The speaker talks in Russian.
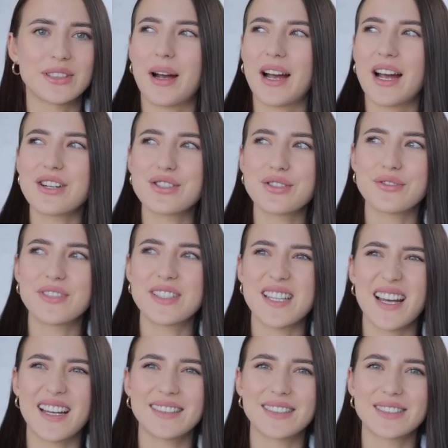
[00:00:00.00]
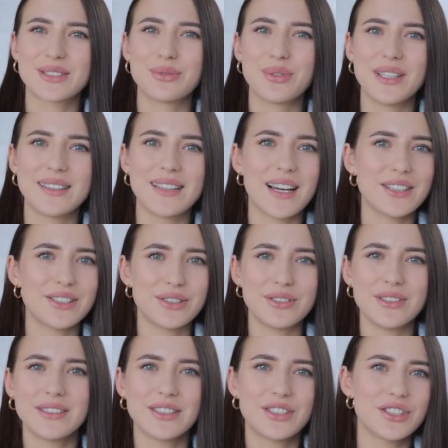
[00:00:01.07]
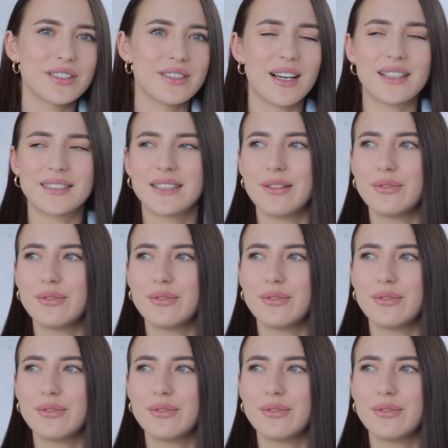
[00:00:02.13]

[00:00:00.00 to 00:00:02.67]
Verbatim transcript: Пока что вся эта суета еще не началась,